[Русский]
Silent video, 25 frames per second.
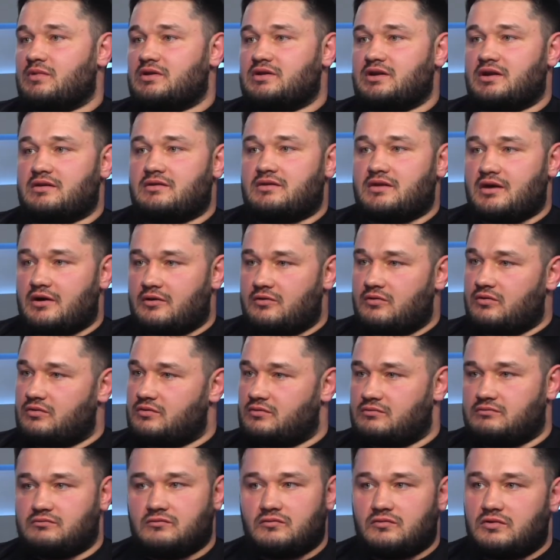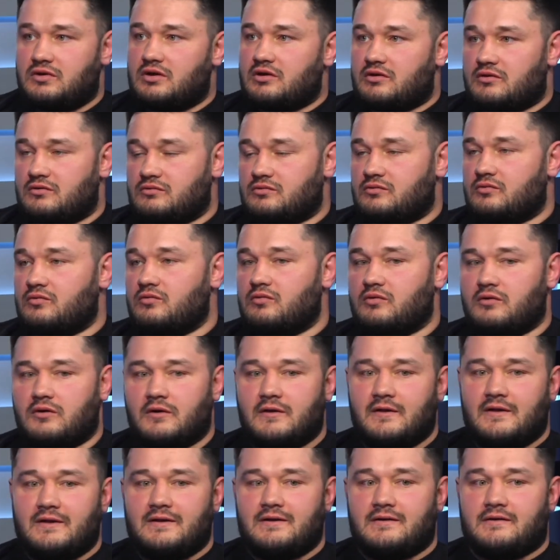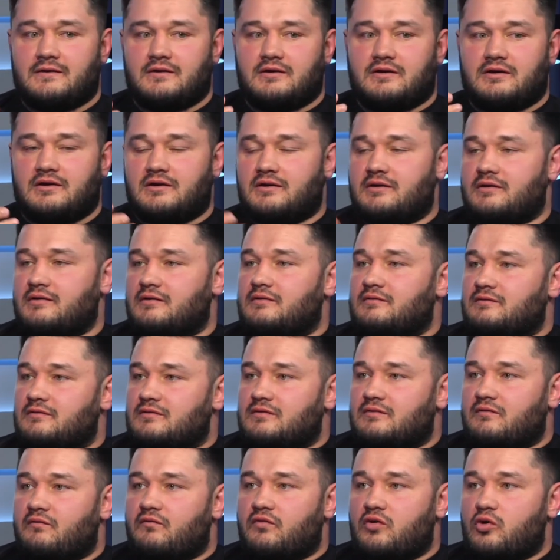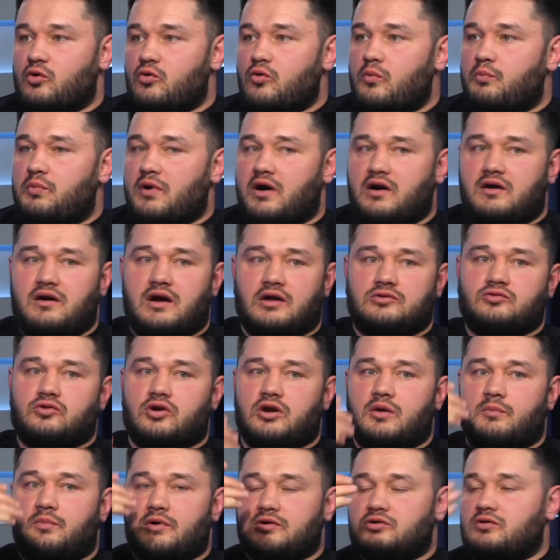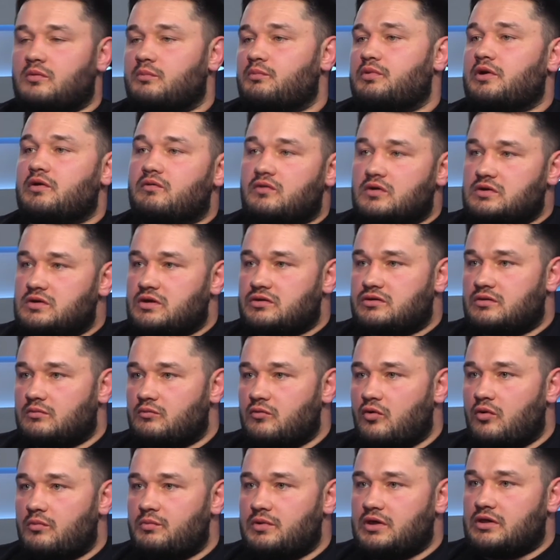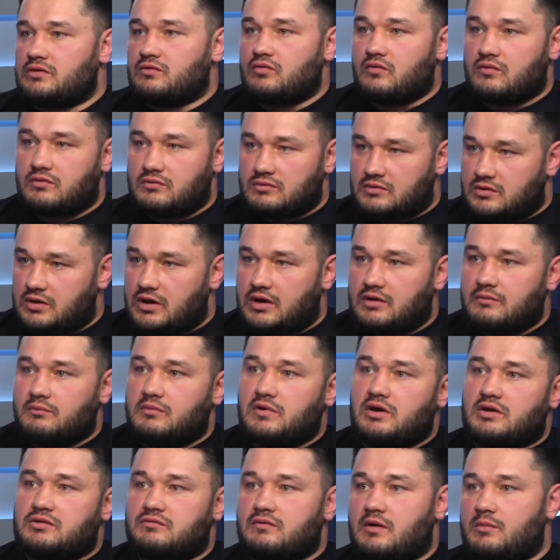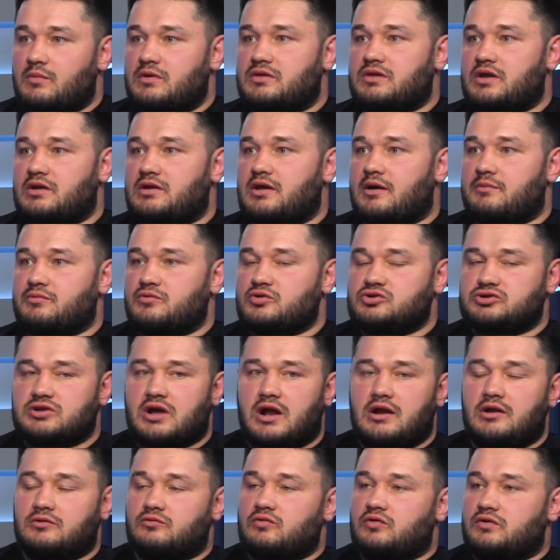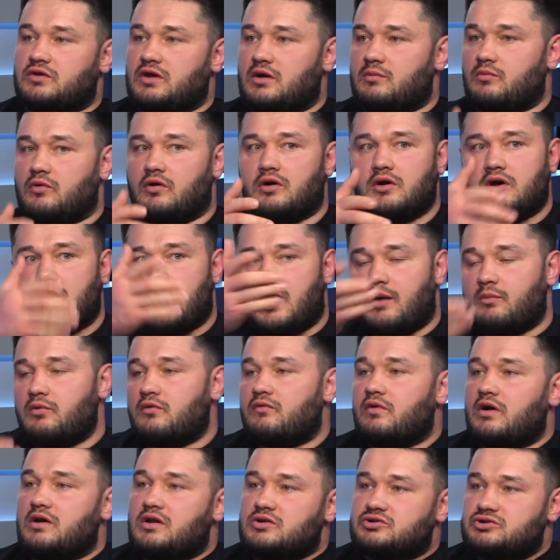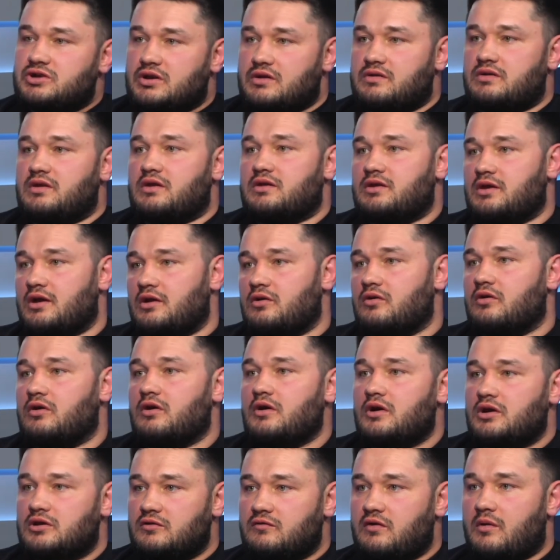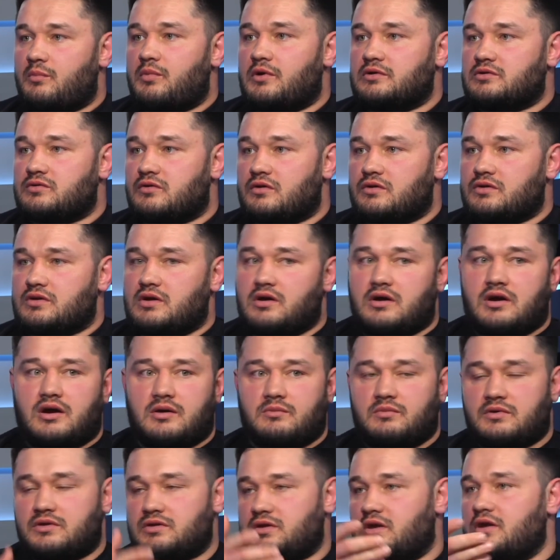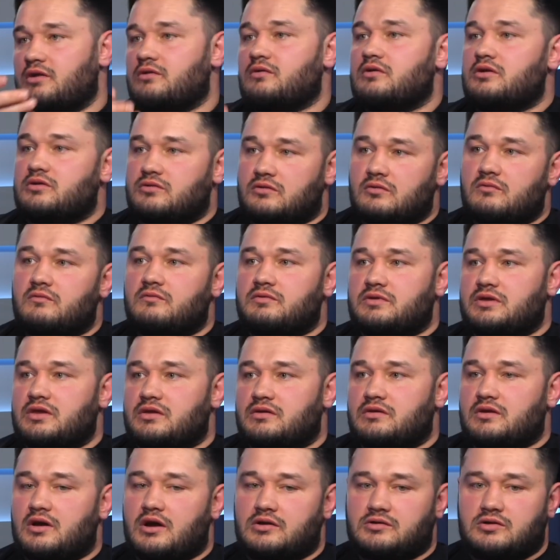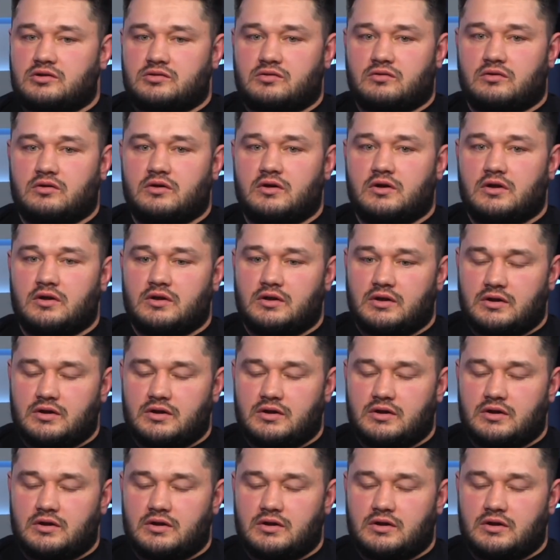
смотреть всякую ну, ерунду э, в группах, которые потом приводят к самоубийству. Мы с вами, кстати, да. обсуждали эту тему, а буквально через неделю два подростка как бы скинулись. Ну, все знают эту